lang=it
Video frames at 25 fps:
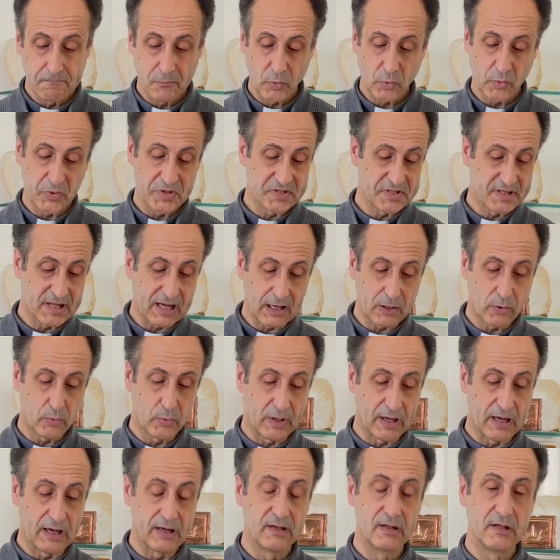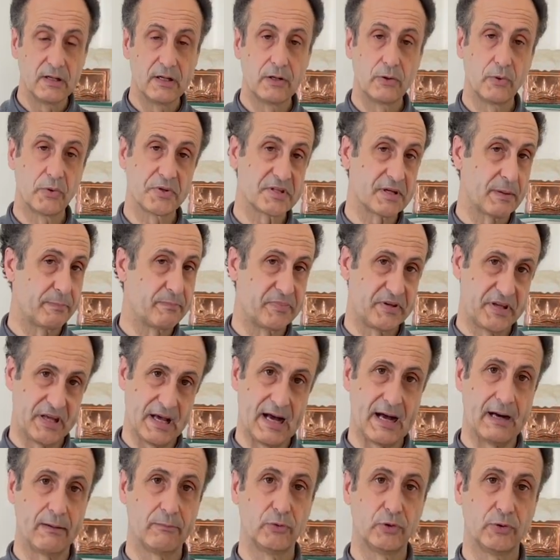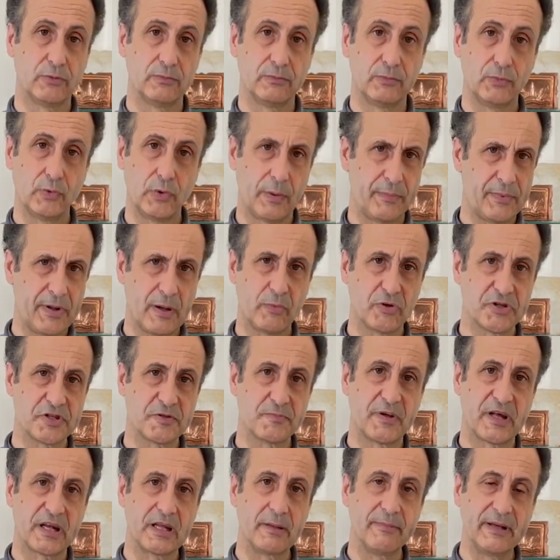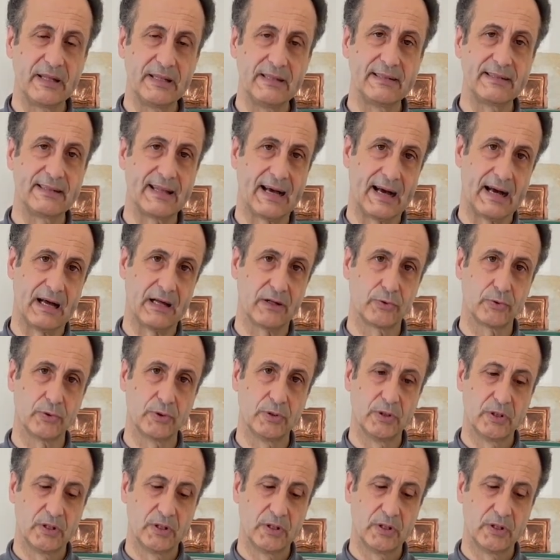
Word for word: Quest'acqua lo sappiamo, lo abbiamo sperimentato,